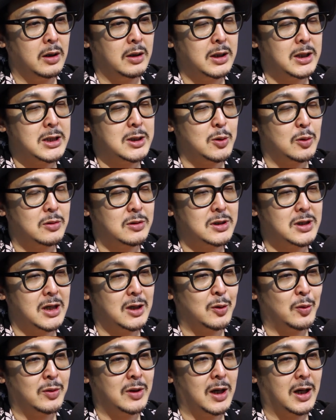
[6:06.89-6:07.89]
貴族制
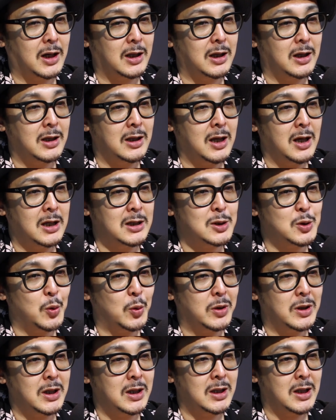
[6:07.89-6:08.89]
度の中でいた
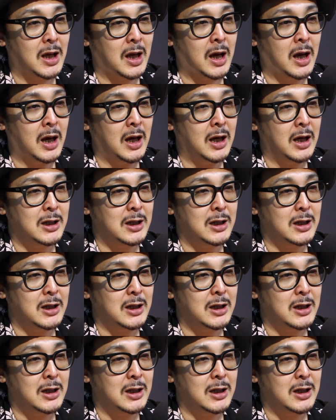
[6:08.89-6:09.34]
上品な